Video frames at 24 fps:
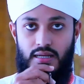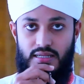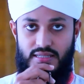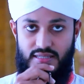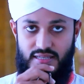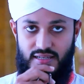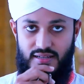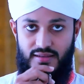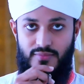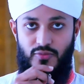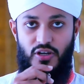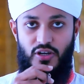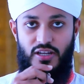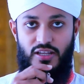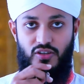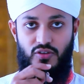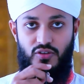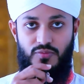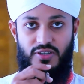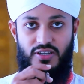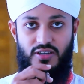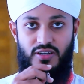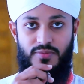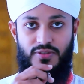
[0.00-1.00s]
আসসালামু
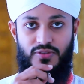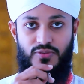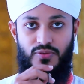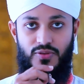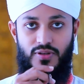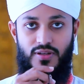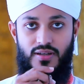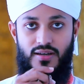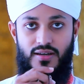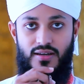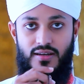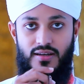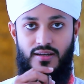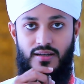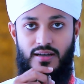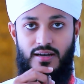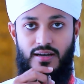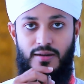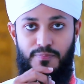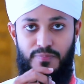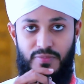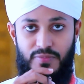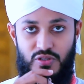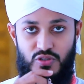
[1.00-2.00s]
আলাইকুম রহমতুল্লাহ
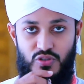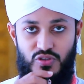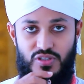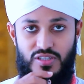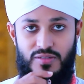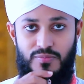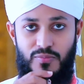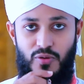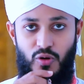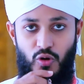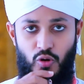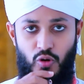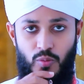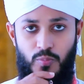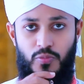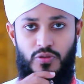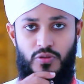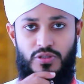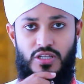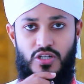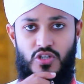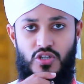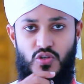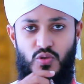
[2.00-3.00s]
আপনি যদি
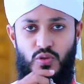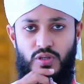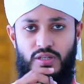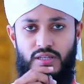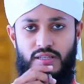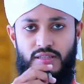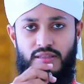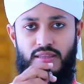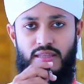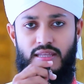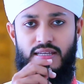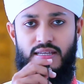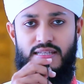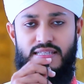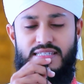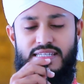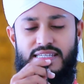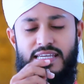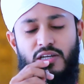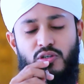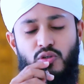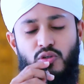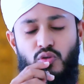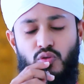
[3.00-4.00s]
মোহব্বতের সহিত
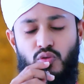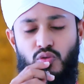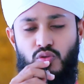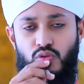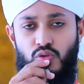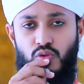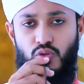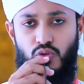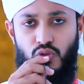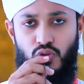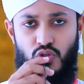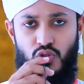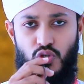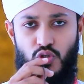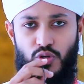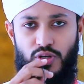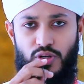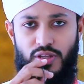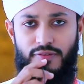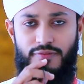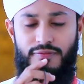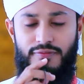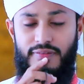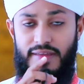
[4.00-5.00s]
যে কোনো দুরুদ
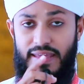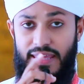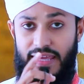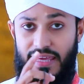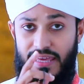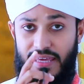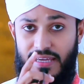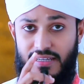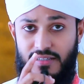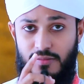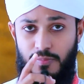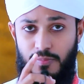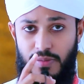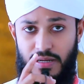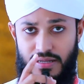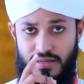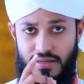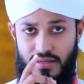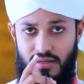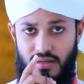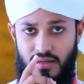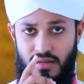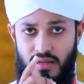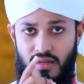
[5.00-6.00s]
শরীফ
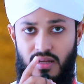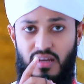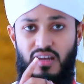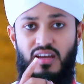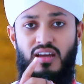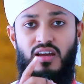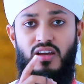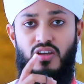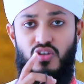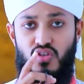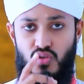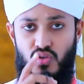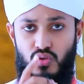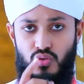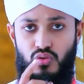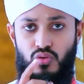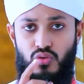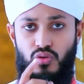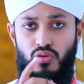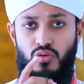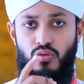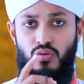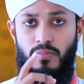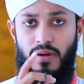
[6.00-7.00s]
একবার
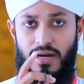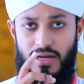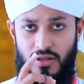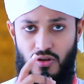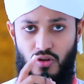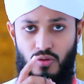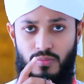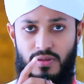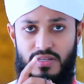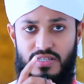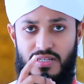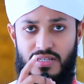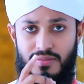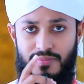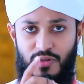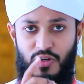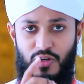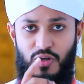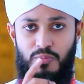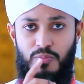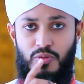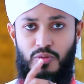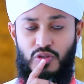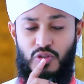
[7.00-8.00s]
শুধু ভালোবেসে
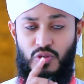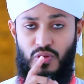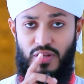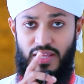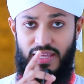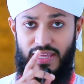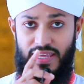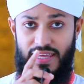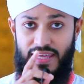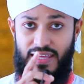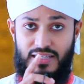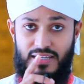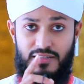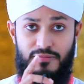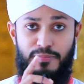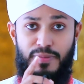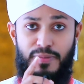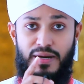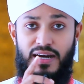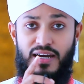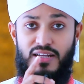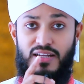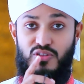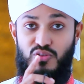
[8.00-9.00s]
মোহাব্বত করে
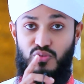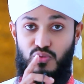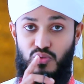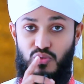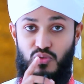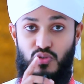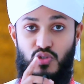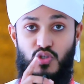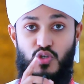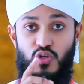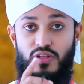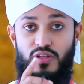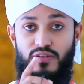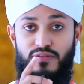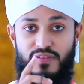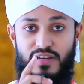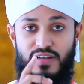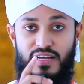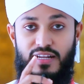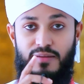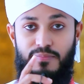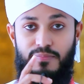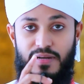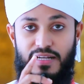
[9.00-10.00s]
একবার দুরুদ শরীফ
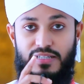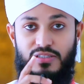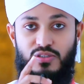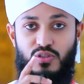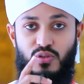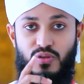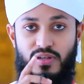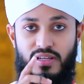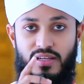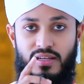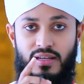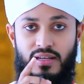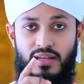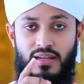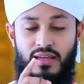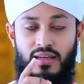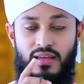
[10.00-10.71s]
খানা পাঠ করেন